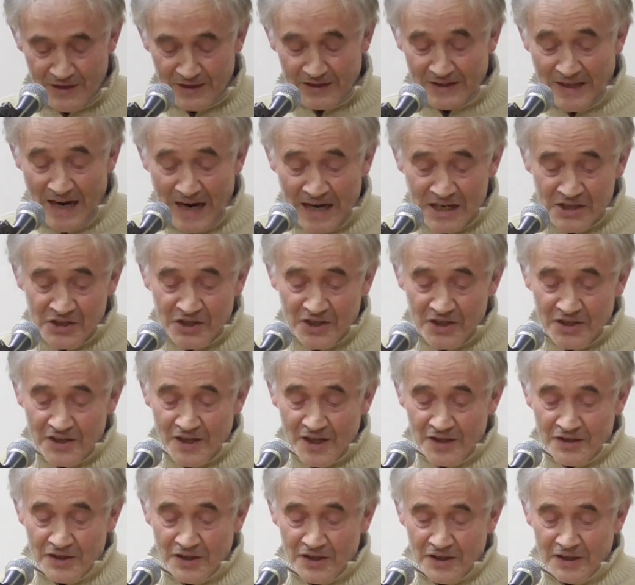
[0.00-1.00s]
Дальше
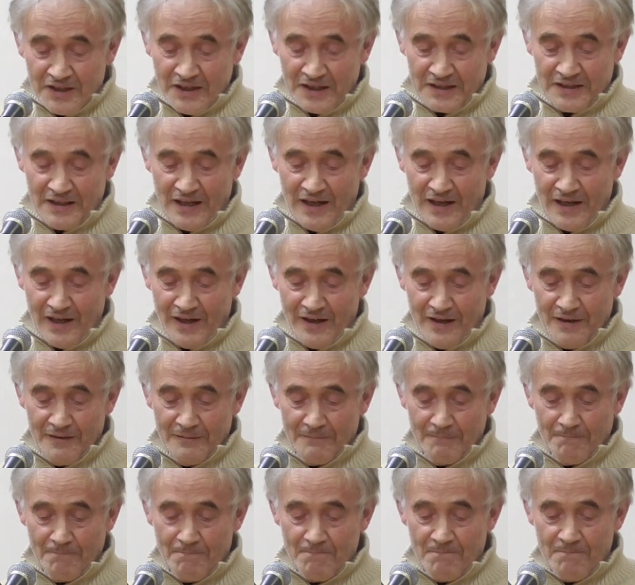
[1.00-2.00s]
дети и так далее.
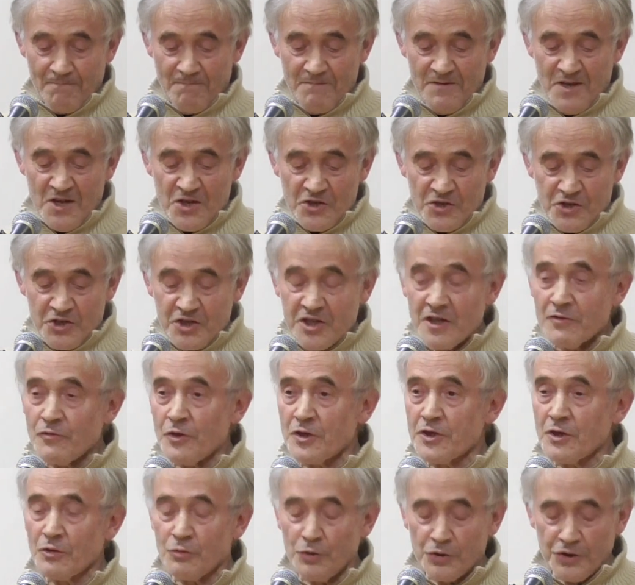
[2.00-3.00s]
Ничего
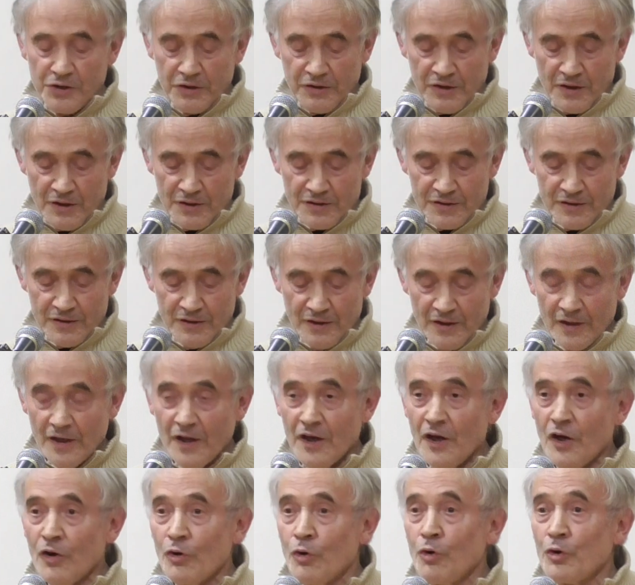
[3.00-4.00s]
не хочет есть.
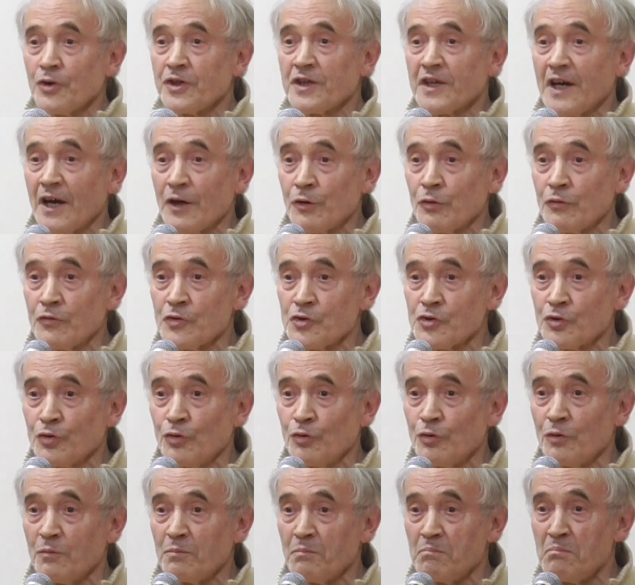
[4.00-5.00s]
Хоть
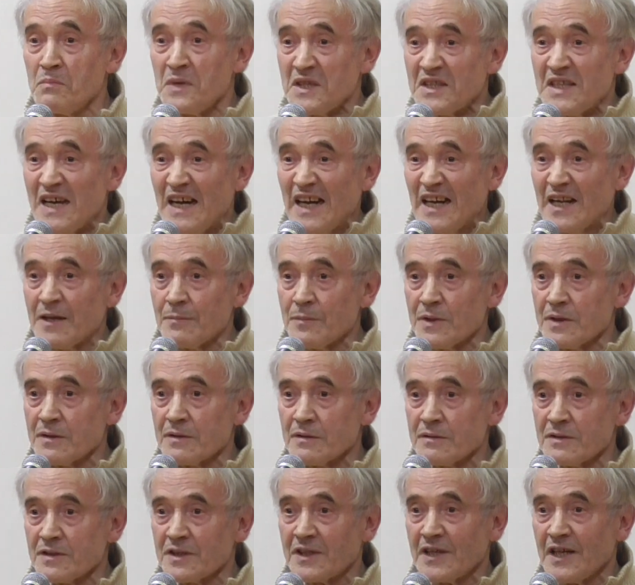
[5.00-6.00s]
коровушку
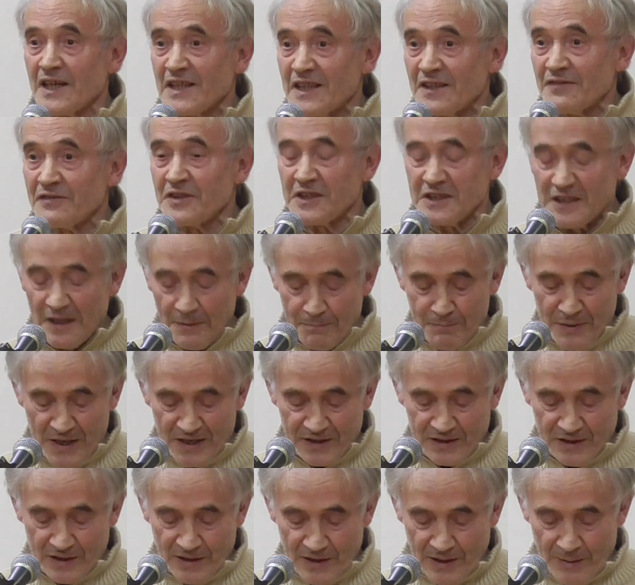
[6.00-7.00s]
медалями с головы до
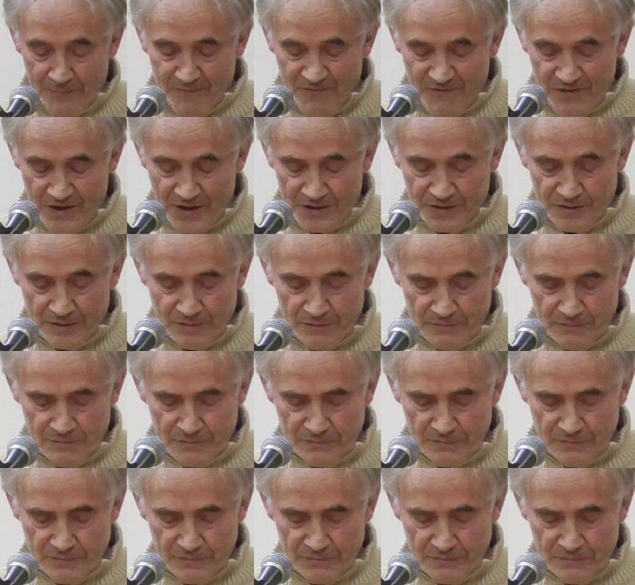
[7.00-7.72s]
пят обвесь.